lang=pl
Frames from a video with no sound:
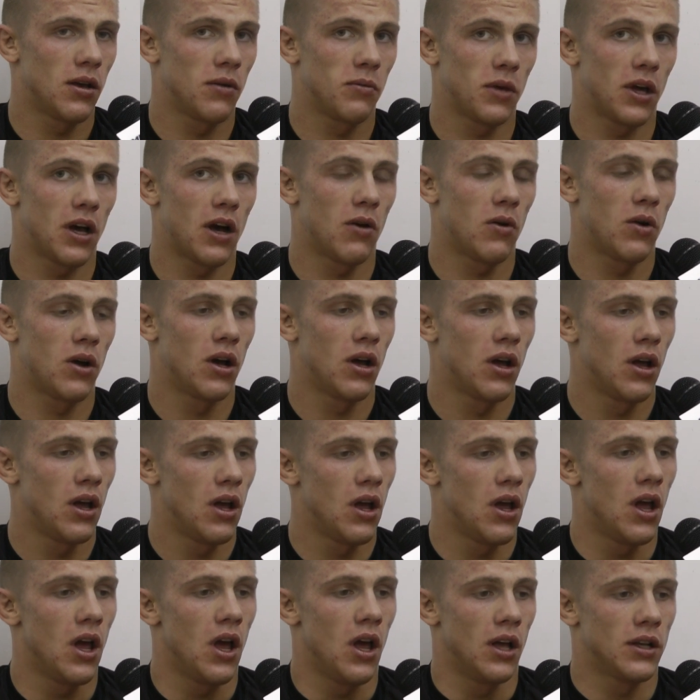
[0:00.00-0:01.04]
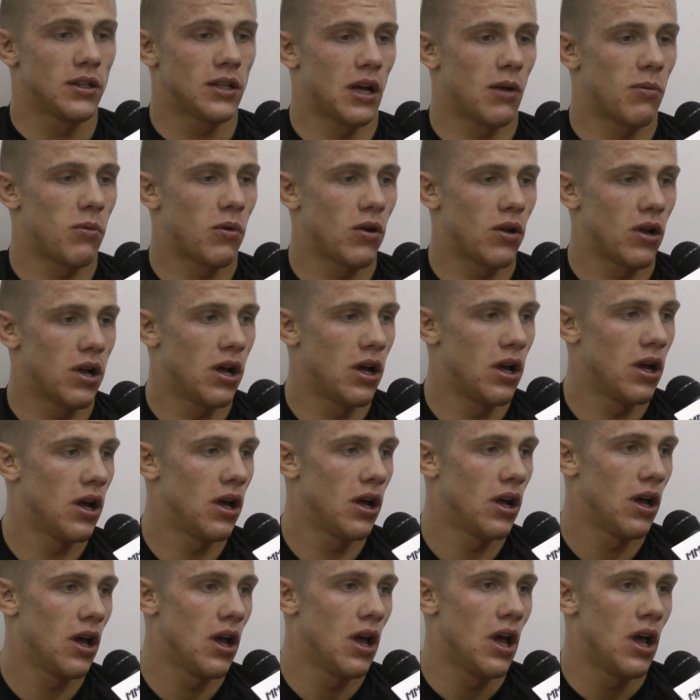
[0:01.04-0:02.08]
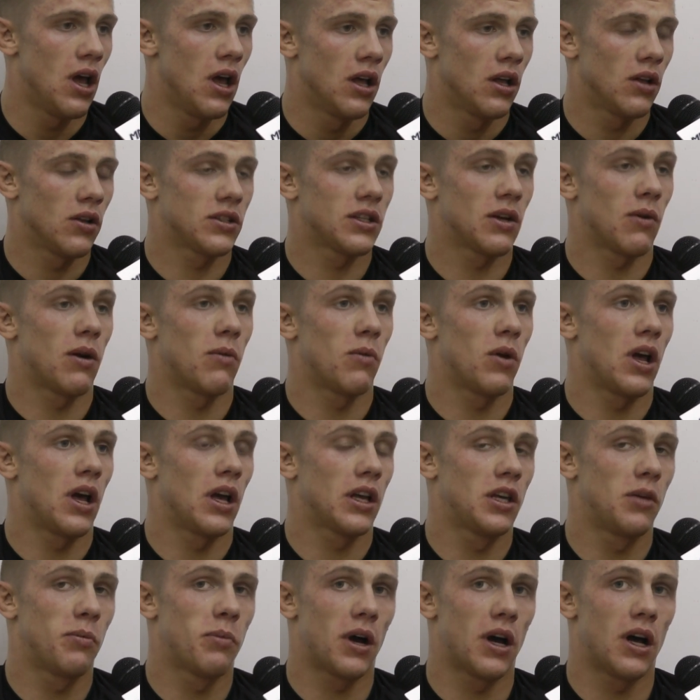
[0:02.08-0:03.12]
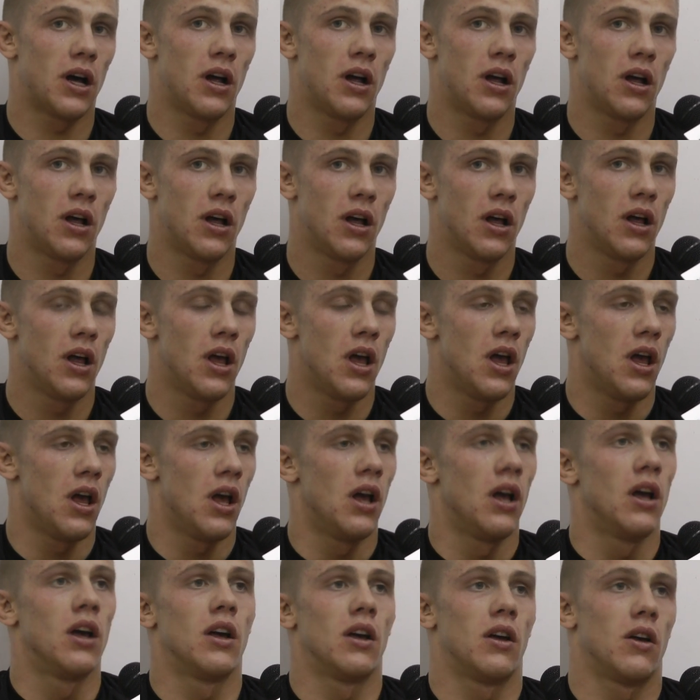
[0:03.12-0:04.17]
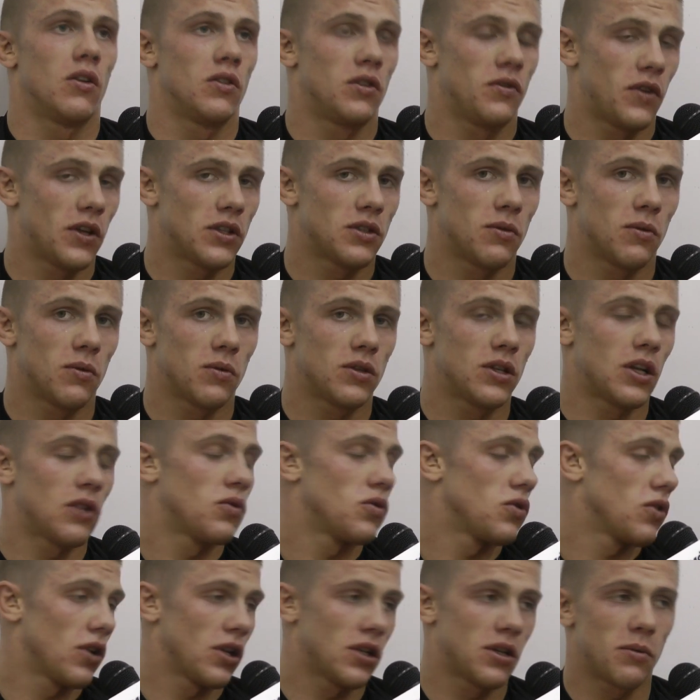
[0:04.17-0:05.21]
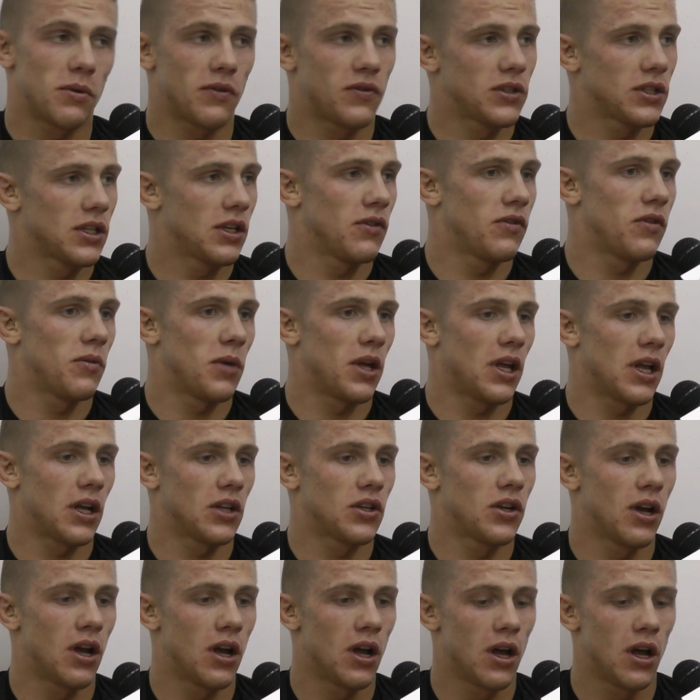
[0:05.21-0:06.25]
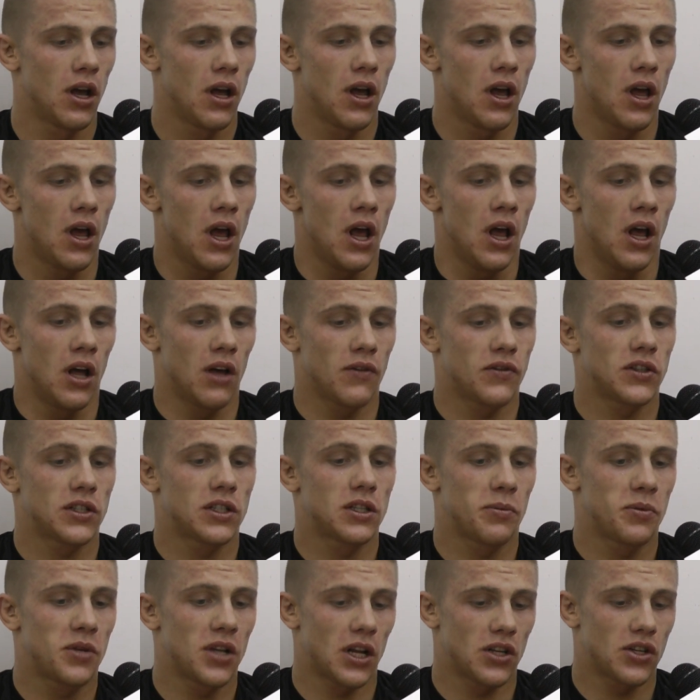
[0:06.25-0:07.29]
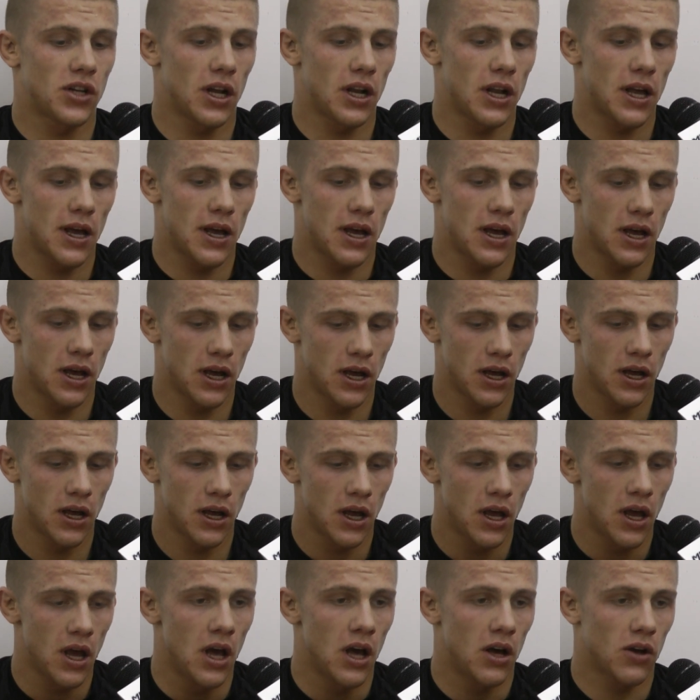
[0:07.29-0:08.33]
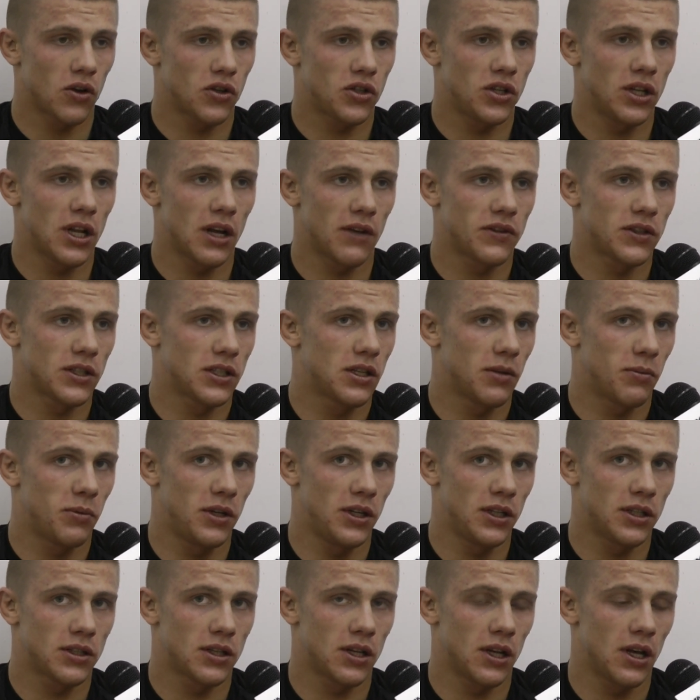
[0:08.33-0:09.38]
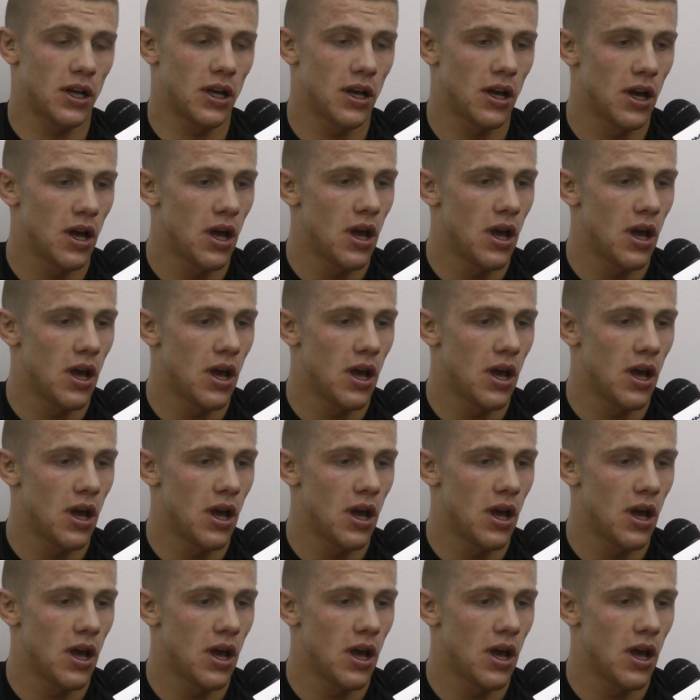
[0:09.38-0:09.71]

Michał, Sabol, no cała moja ekipa, oni wiedzą za dużo ich, żeby wszystkich wymieniać. A wszyscy przyjaciele, rodzina, wszyscy bliscy.